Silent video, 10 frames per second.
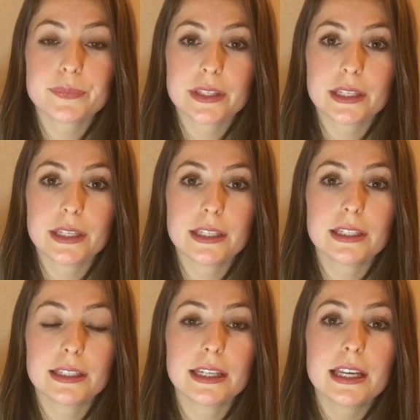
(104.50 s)

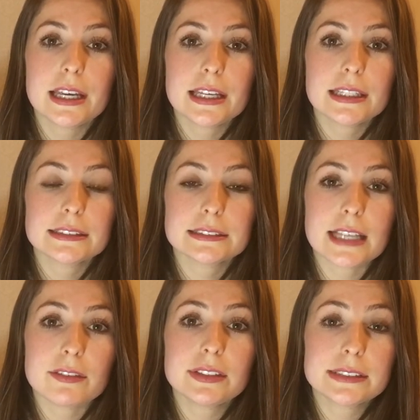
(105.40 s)
que
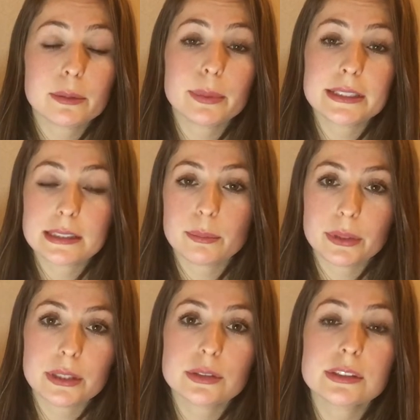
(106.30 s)
devem ser
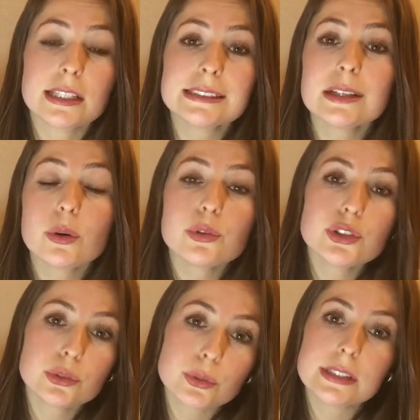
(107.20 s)
percebidos desde a
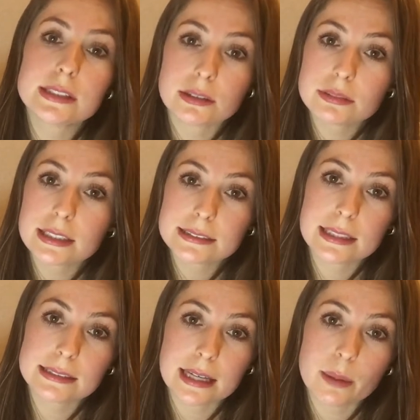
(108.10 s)
constituição da
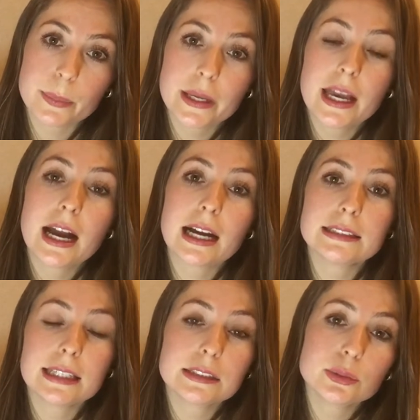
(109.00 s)
startup
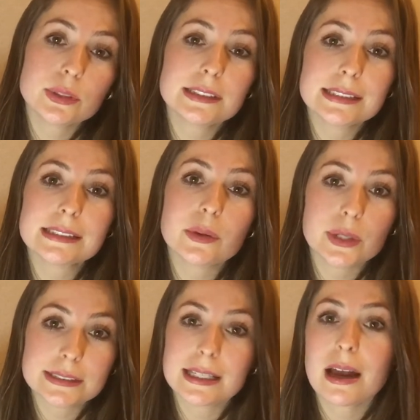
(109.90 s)
até a sua sessão
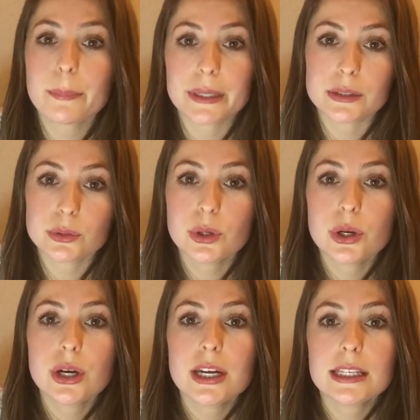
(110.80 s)
e encerramento.
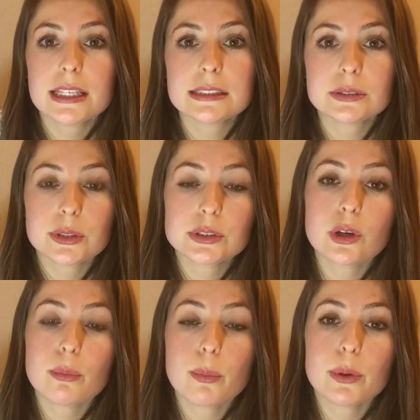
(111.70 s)
Questões
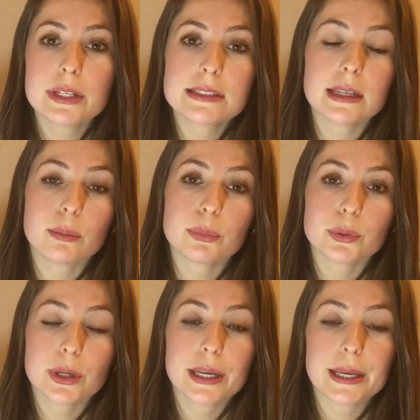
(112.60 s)
como, por
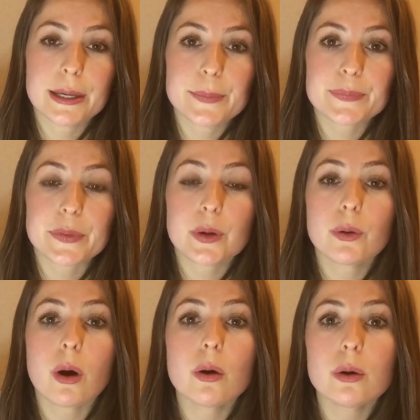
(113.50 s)
exemplo, é,
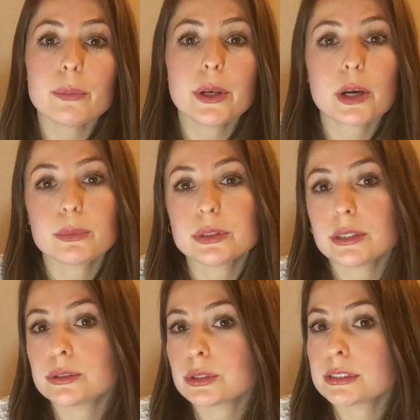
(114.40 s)
qual é o melhor
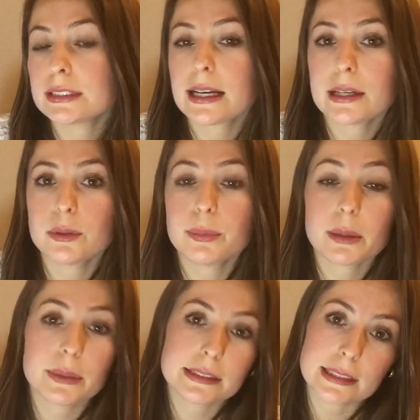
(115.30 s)
modelo societário
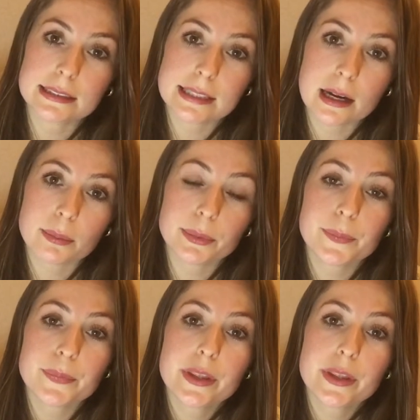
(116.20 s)
para minha startup?